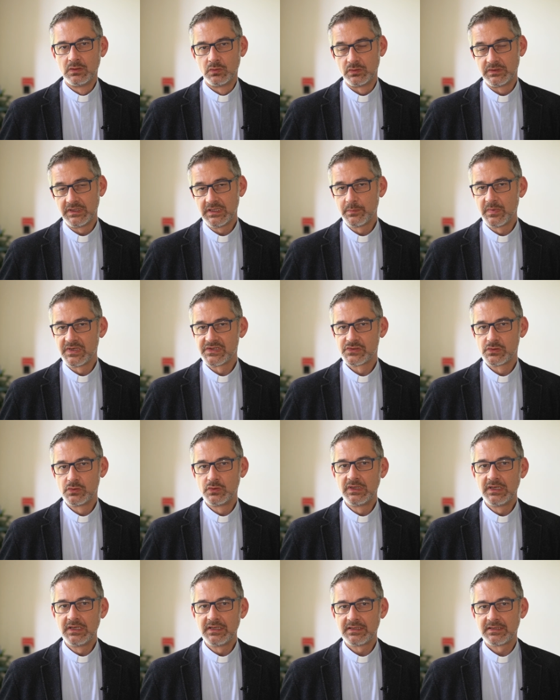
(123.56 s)
Und ich
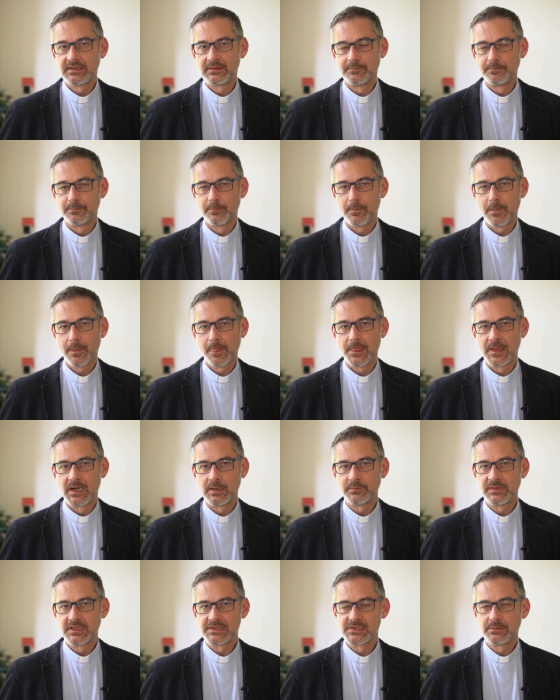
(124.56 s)
persönlich
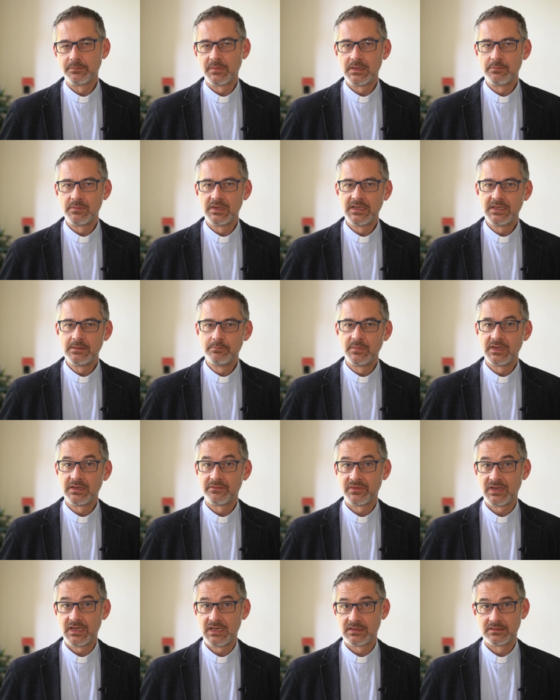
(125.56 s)
habe das in meinem Leben
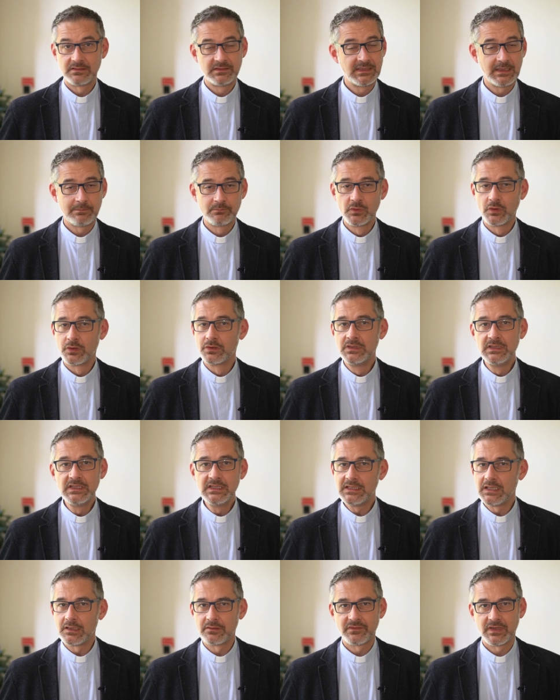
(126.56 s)
erfahren. Ich habe noch
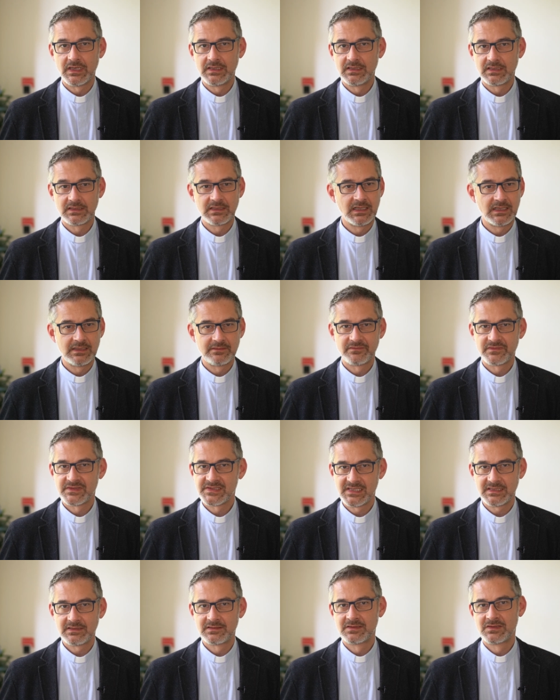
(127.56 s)
nie auf einer
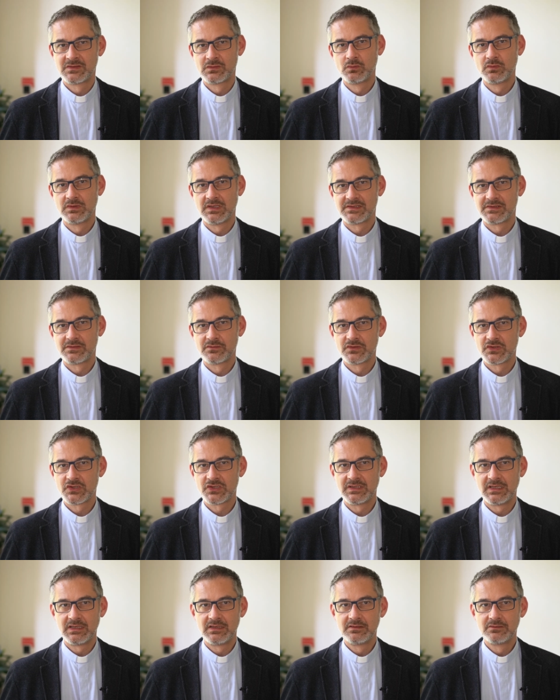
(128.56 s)

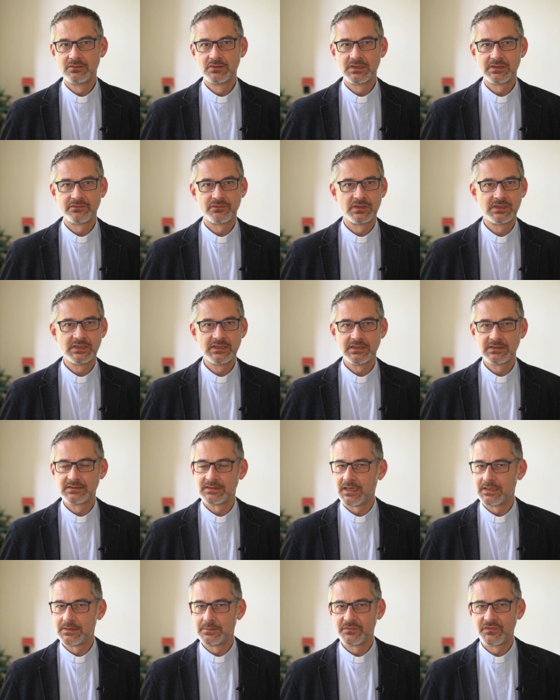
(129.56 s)
Kfz-Zulassungsstelle oder von
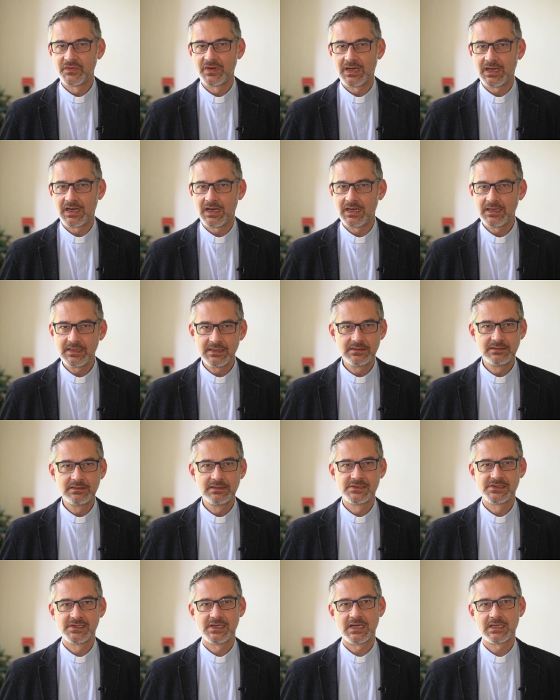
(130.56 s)
irgendeinem Verein
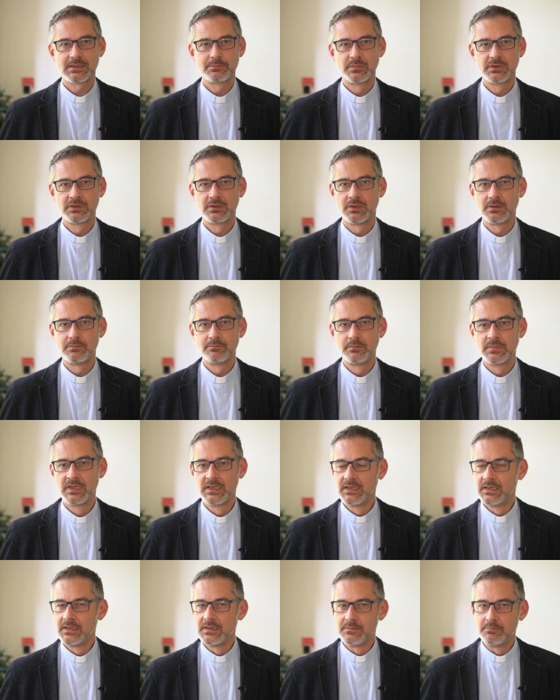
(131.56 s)
gesagt bekommen,
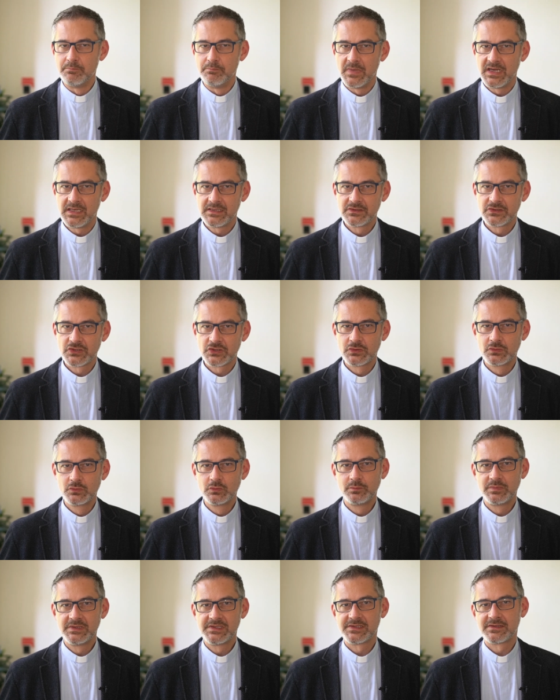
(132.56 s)
Mensch,
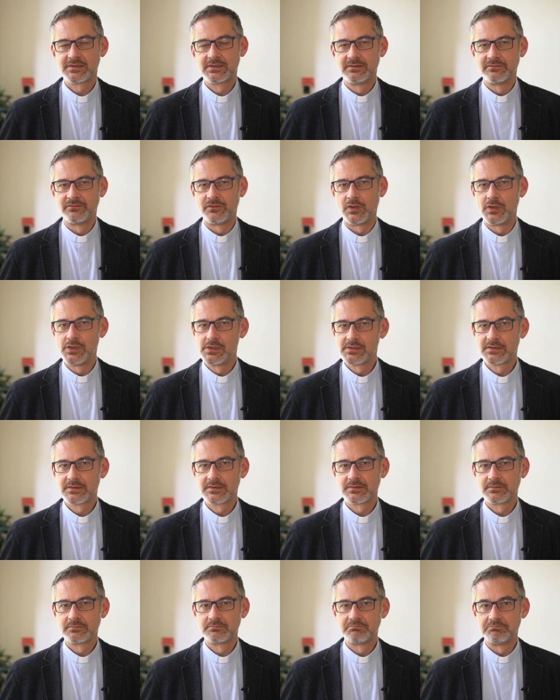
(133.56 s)
du bist gewollt,
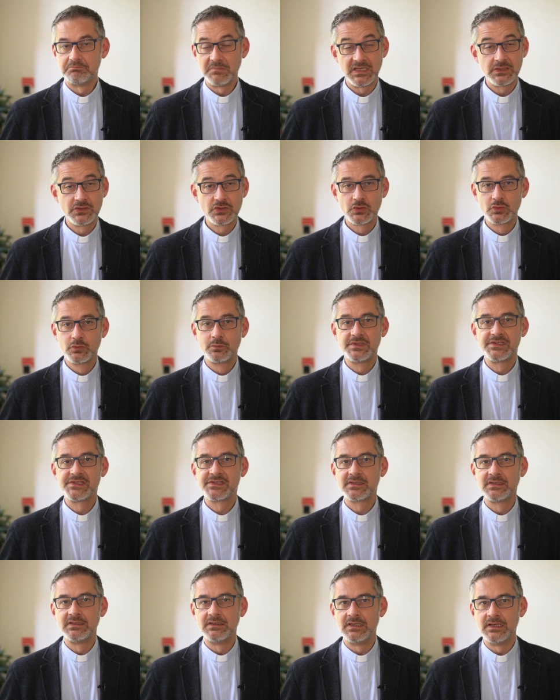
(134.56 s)
Mensch, du
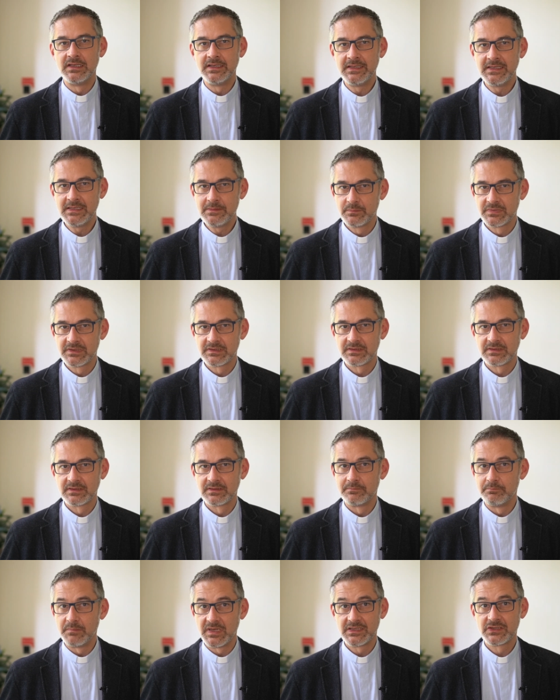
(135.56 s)
bist geliebt,
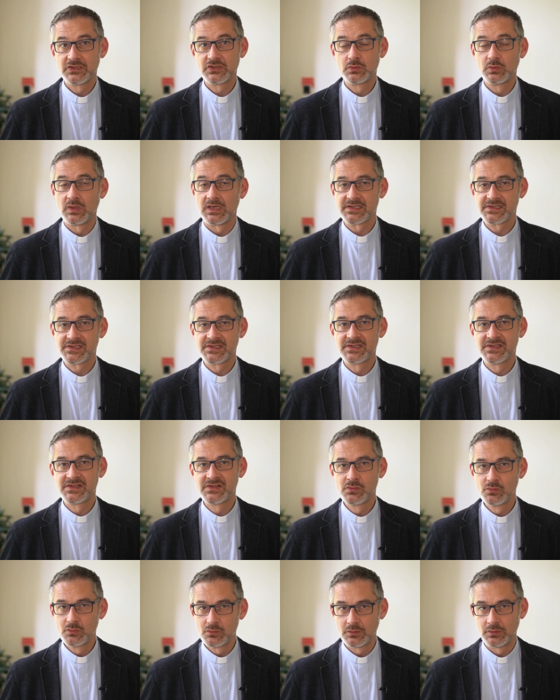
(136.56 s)
Mensch, du hast
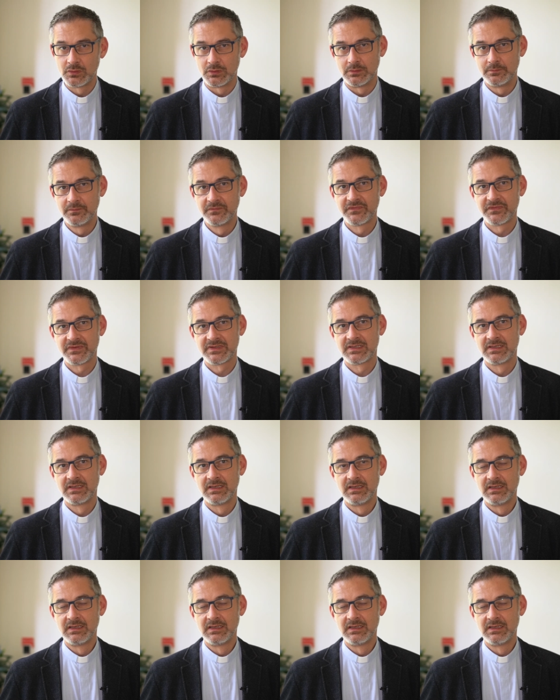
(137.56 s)
Zukunft,